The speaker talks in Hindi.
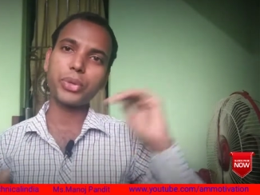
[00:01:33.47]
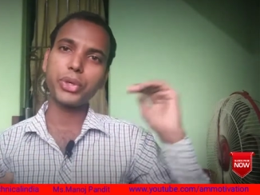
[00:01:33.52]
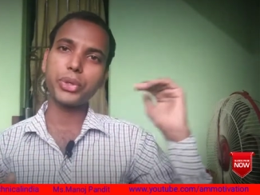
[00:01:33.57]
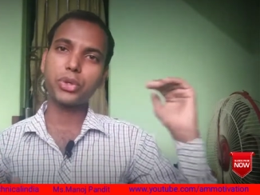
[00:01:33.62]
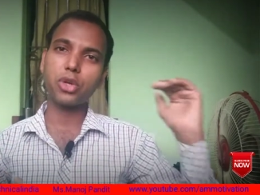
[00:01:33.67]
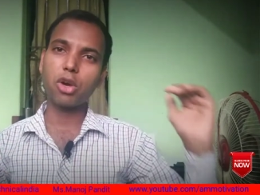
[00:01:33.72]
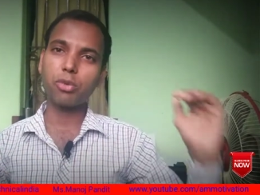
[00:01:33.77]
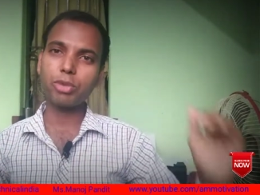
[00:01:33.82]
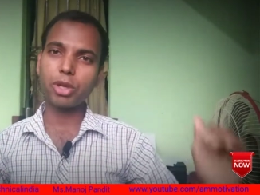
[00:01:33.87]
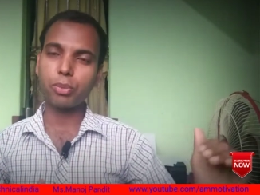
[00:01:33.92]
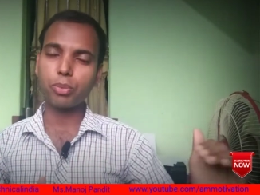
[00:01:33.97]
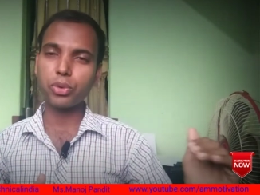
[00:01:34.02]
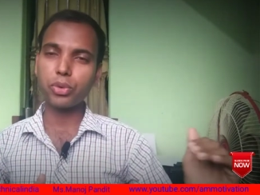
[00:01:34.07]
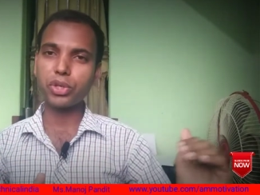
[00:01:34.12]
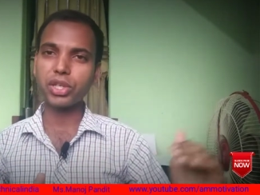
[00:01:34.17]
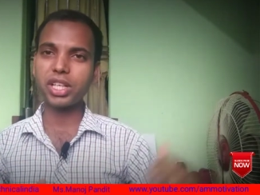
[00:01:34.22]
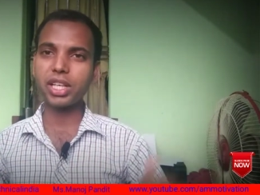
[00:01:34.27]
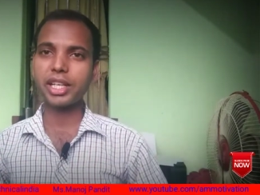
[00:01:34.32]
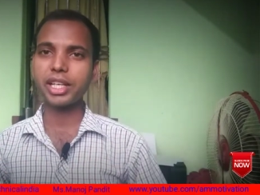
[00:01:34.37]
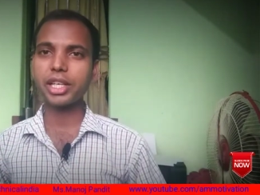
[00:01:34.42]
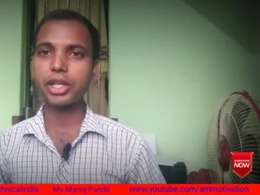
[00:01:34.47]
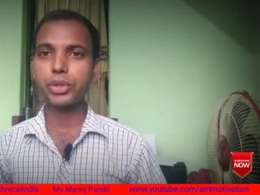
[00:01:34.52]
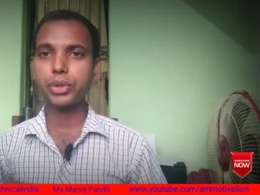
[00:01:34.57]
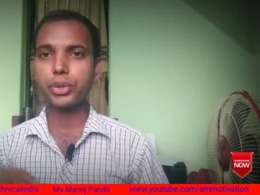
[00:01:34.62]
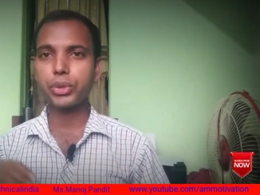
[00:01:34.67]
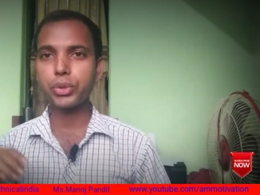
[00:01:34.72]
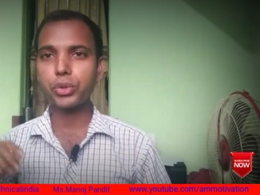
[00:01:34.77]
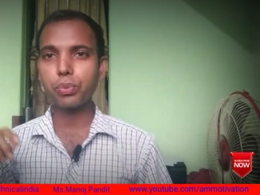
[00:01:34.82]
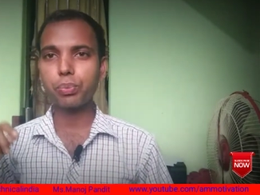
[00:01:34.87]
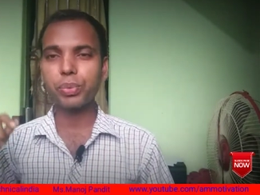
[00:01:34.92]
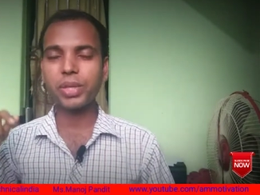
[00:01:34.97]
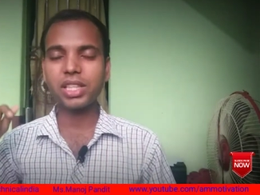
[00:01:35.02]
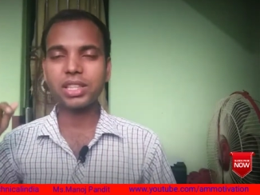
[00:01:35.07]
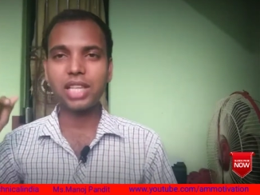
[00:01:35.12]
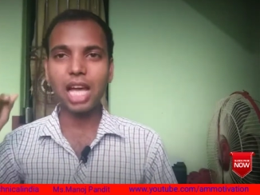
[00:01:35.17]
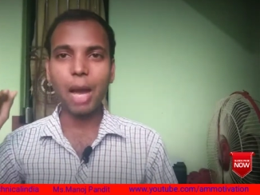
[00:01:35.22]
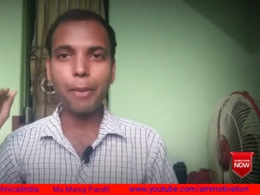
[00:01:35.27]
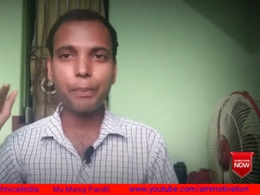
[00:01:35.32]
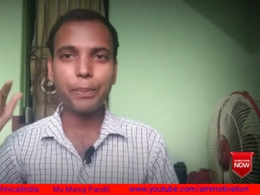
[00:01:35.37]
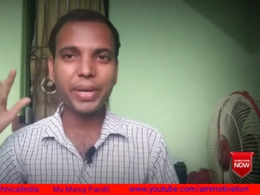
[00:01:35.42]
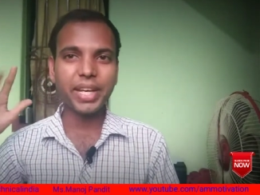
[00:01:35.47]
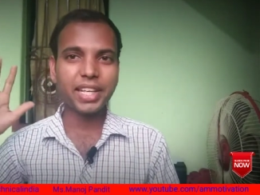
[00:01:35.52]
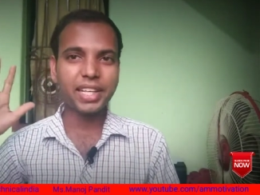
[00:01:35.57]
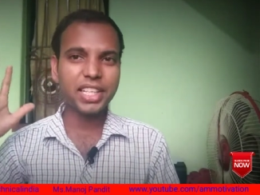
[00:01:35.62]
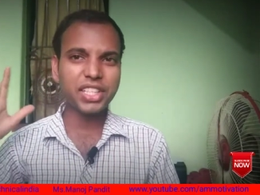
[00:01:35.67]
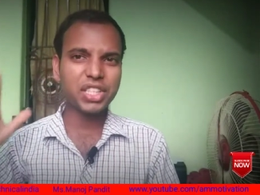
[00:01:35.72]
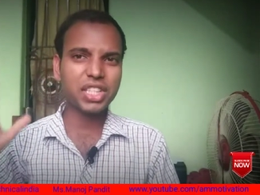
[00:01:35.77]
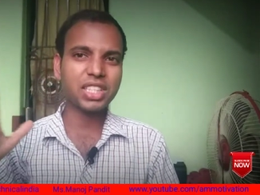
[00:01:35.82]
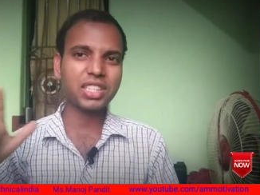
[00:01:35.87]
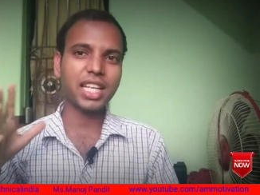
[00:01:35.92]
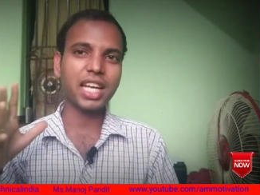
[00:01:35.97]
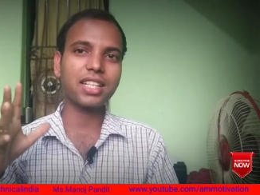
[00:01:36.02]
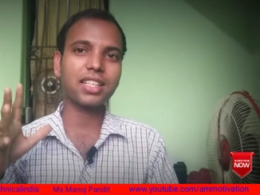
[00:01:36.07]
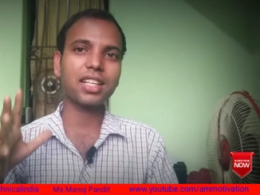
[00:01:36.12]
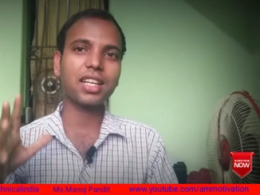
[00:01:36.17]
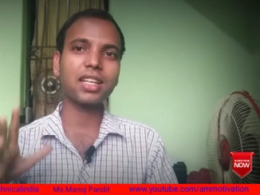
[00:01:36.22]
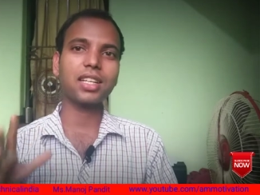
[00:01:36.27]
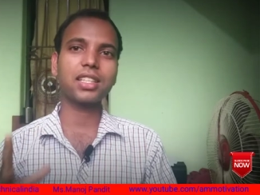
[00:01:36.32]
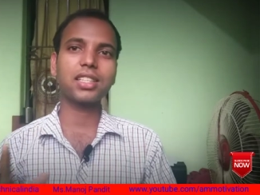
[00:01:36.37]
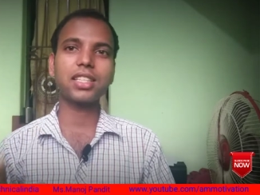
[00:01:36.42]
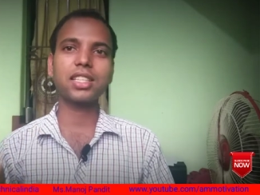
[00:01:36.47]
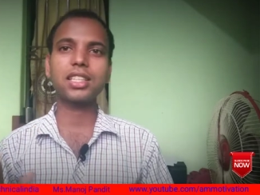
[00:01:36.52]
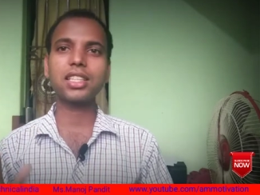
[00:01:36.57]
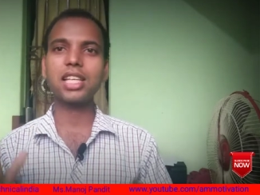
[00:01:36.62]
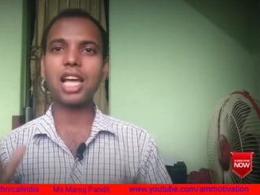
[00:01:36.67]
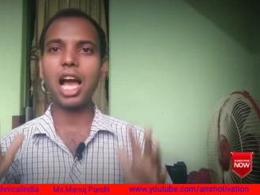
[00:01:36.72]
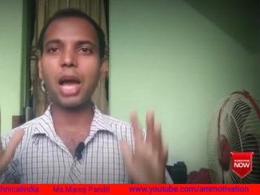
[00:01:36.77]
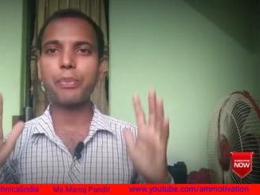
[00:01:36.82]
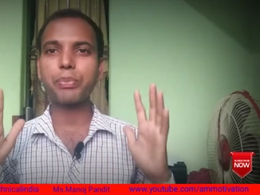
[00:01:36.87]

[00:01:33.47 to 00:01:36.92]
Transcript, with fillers: वीडियो हम अपलोड करेंगे यूट्यूब पे तो आप पहले डिसाइड कर लीजिए कि